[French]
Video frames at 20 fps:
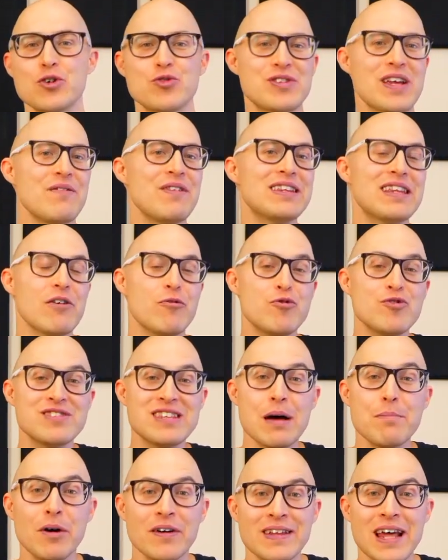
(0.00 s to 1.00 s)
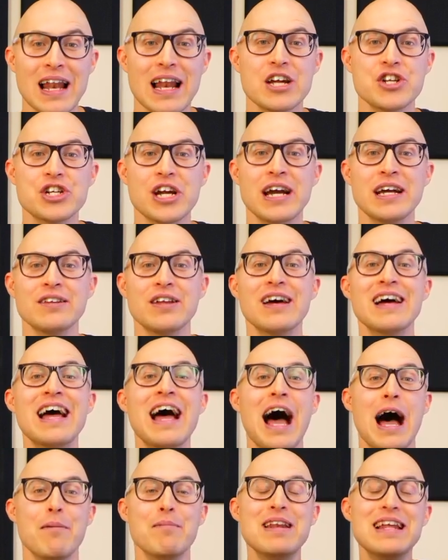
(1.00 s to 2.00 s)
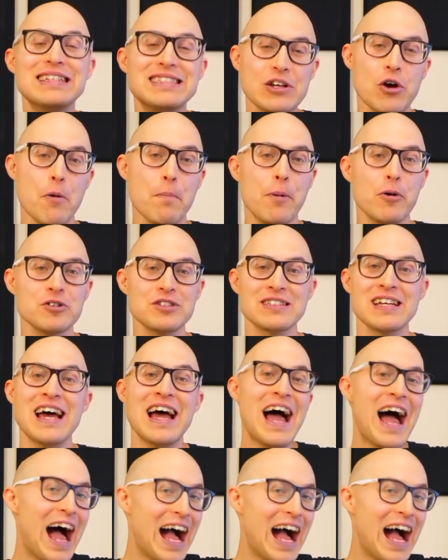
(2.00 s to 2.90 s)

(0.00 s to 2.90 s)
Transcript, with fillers: je vous invite à vous abonner à la chaîne, à me laisser un pouce,